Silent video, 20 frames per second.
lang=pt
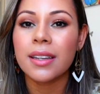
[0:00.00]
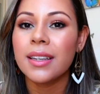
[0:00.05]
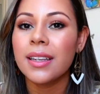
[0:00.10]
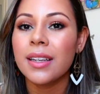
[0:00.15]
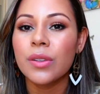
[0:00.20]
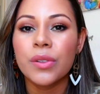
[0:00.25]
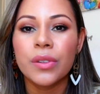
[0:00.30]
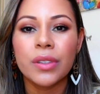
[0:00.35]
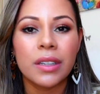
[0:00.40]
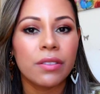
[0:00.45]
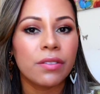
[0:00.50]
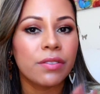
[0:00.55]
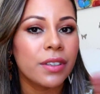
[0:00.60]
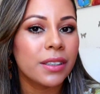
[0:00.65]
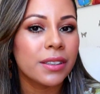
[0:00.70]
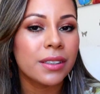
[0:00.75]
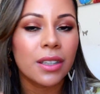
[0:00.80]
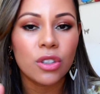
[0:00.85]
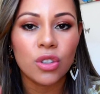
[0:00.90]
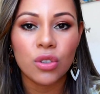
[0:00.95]
Aquilo
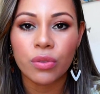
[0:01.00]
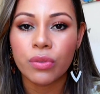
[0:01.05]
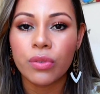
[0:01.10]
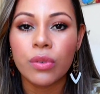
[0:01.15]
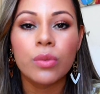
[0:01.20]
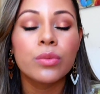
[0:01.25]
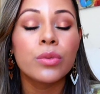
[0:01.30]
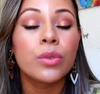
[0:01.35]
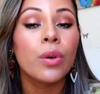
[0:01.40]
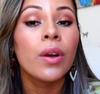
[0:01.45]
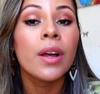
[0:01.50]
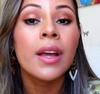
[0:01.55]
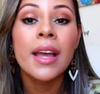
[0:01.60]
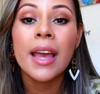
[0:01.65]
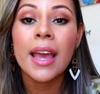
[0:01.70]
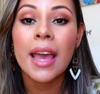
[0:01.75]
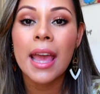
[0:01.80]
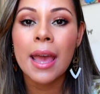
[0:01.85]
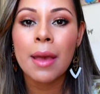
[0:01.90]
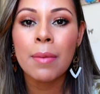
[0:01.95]
levanta defunto,
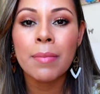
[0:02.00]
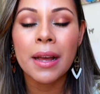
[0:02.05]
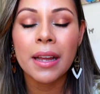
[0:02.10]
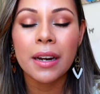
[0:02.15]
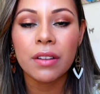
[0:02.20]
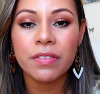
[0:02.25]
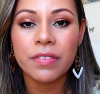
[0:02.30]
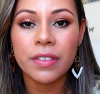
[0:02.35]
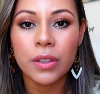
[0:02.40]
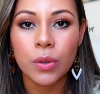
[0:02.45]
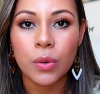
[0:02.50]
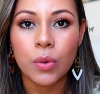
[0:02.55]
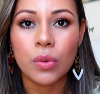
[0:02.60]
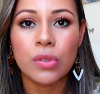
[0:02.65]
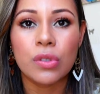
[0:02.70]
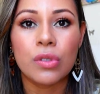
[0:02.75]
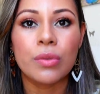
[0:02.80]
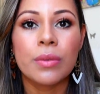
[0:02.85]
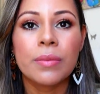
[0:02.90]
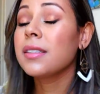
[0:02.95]
é
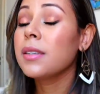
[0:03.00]
maravilhoso.